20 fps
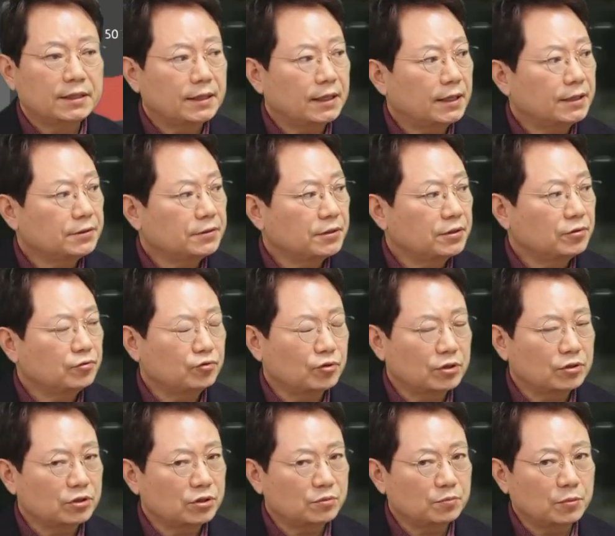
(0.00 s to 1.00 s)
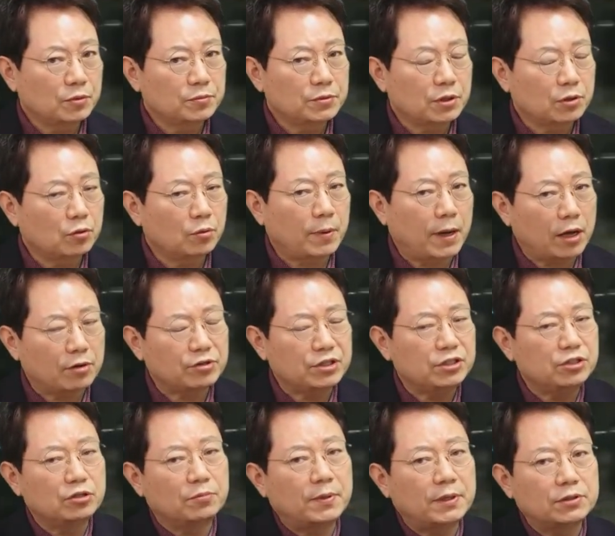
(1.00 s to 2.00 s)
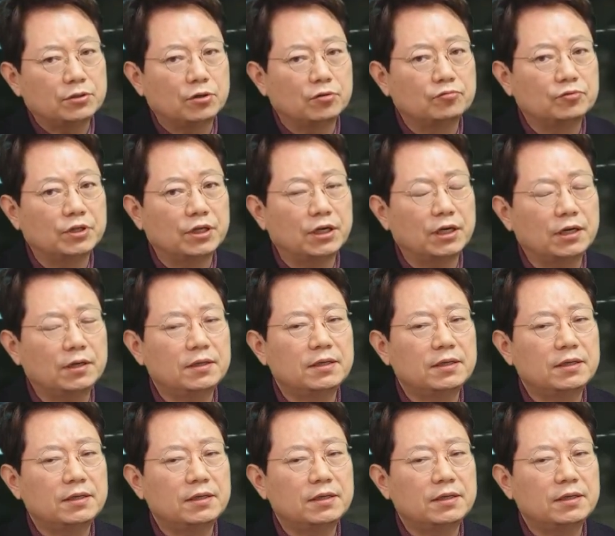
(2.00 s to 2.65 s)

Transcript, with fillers: 아 이거는 중앙선 침범사고 바로 인접한 경우에